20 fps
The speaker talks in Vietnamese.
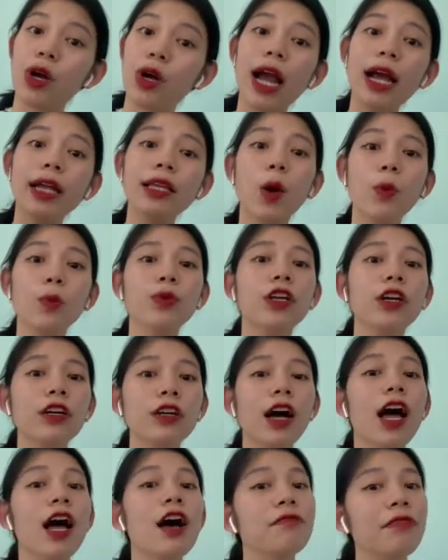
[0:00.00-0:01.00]
các động
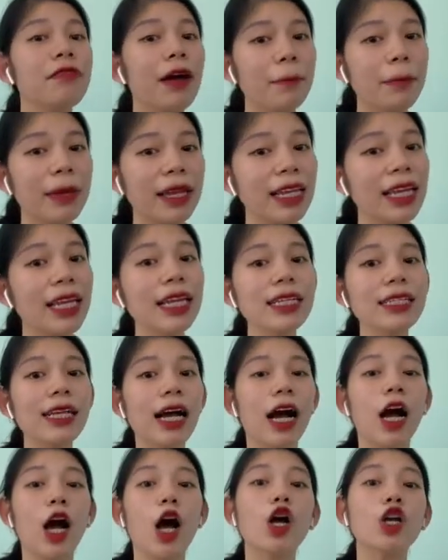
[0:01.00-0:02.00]
từ và mình nghĩ
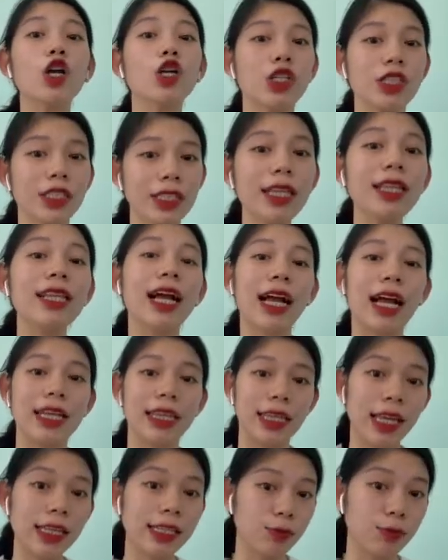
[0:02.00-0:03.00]
rằng nó rất là cần
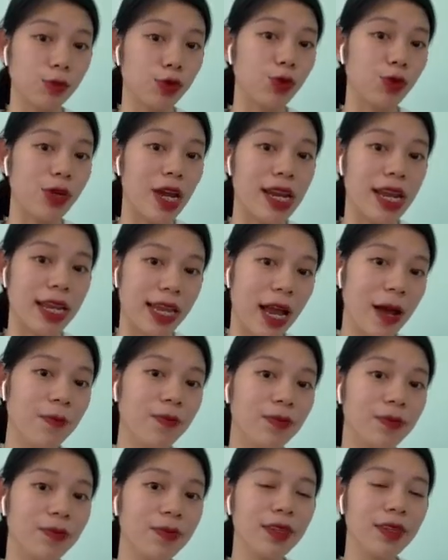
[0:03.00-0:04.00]
thiết trong chủ đề này nhé.
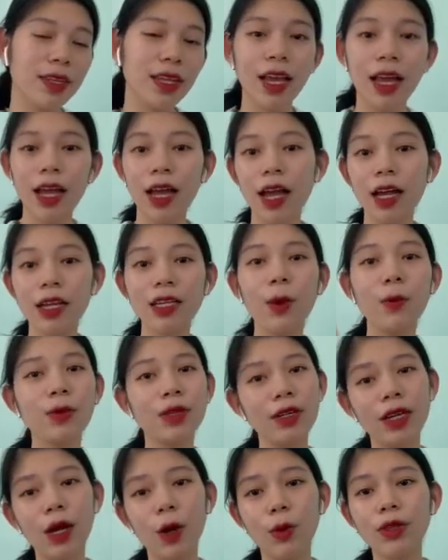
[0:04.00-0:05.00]
Động
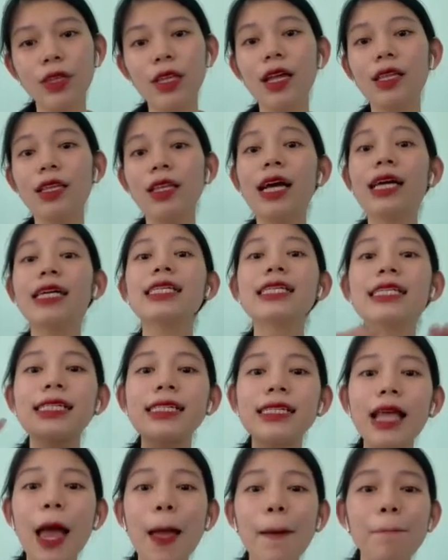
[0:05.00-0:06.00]
từ đầu tiên,
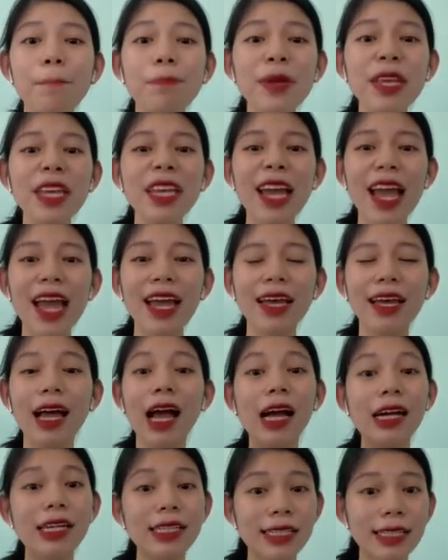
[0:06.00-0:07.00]
s'habiller,
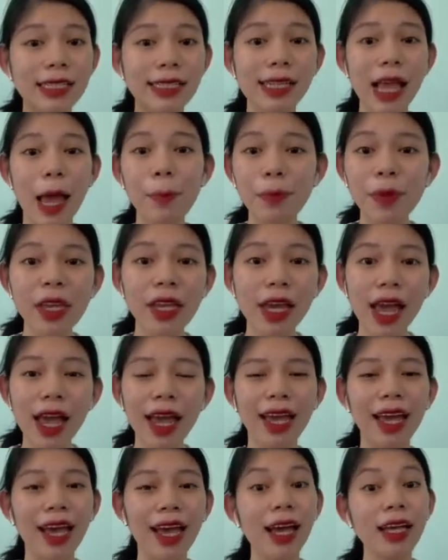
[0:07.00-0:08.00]

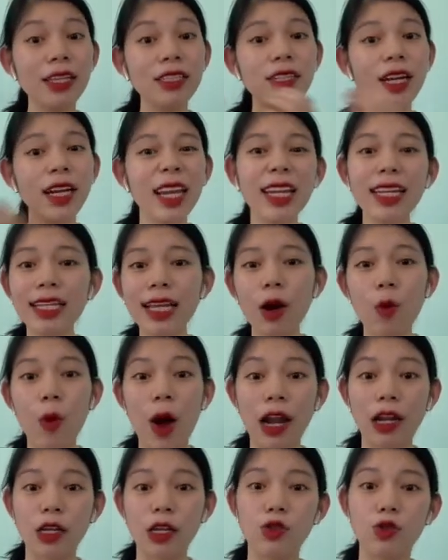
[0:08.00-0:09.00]
s'habiller. Trước khi đi ra
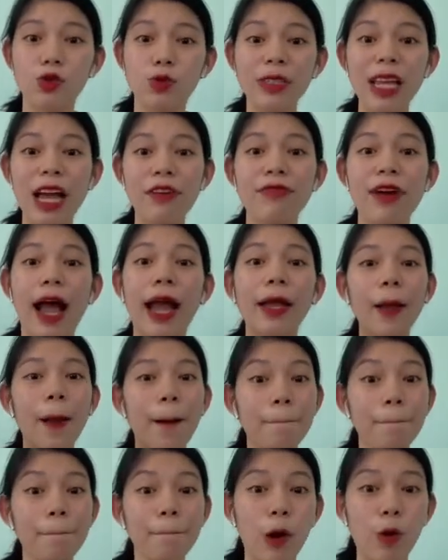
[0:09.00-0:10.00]
ngoài thì chúng ta phải
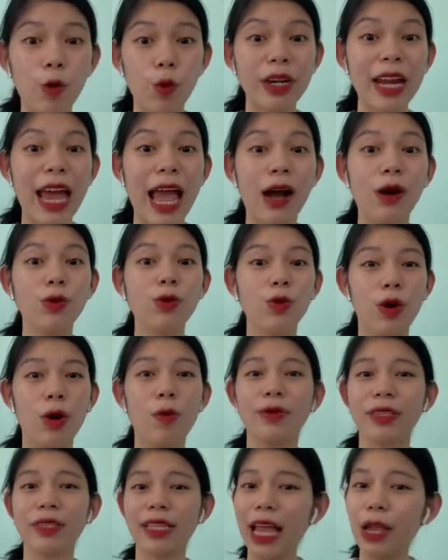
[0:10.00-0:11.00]
mặc quần áo đúng
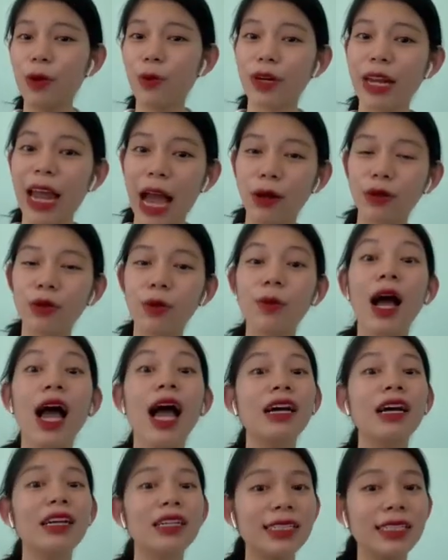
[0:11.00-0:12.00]
không? Thay quần áo đúng không?
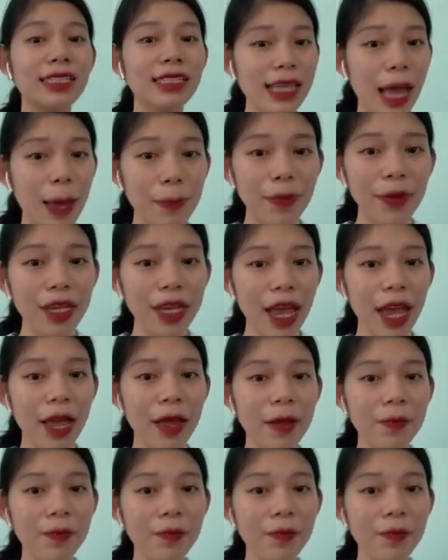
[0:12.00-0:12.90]
S'habiller.